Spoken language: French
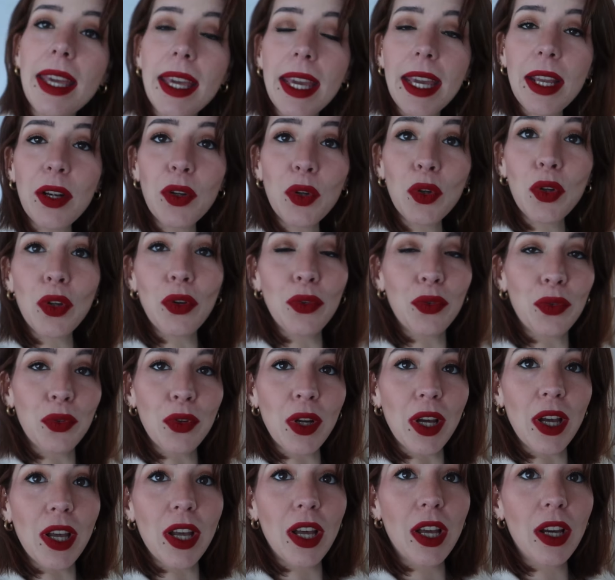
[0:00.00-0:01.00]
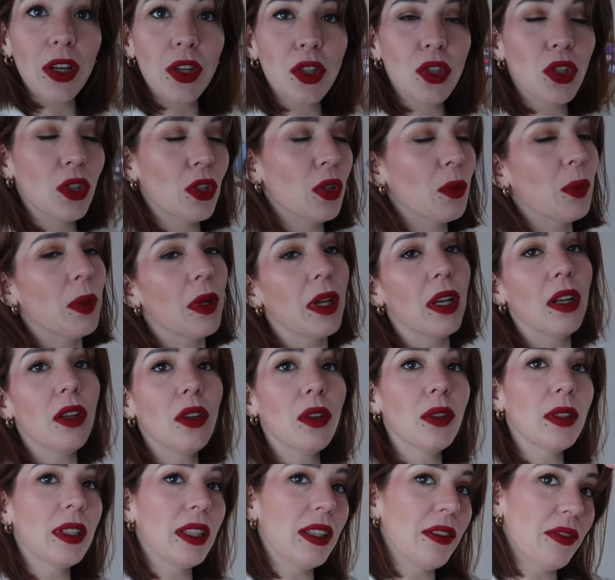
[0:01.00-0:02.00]
Hello le vlog, je te prends,
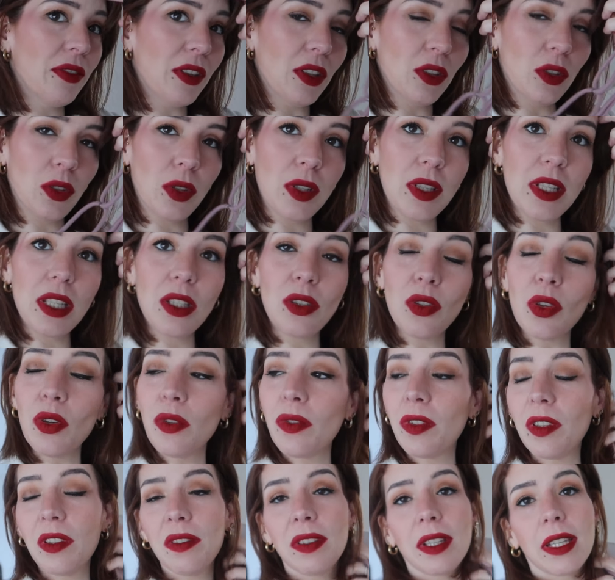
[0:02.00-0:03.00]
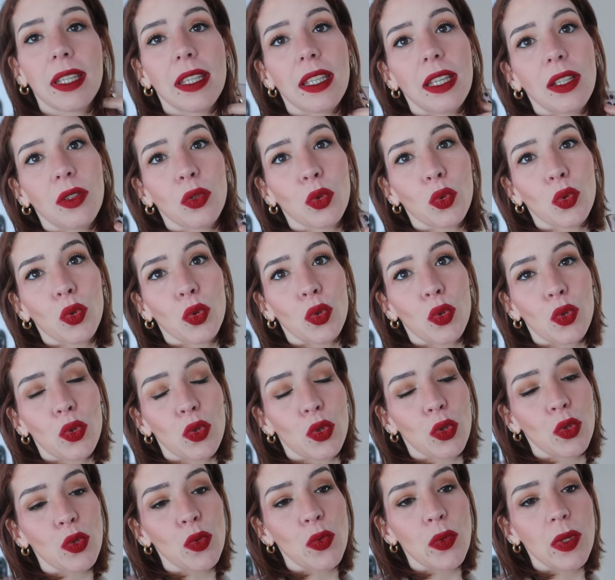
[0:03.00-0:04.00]
on est vendredi 2 février donc
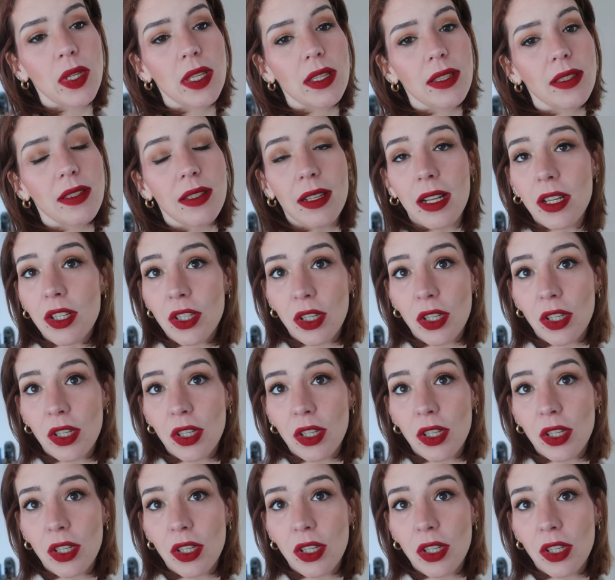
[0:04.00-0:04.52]
aujourd'hui c'est la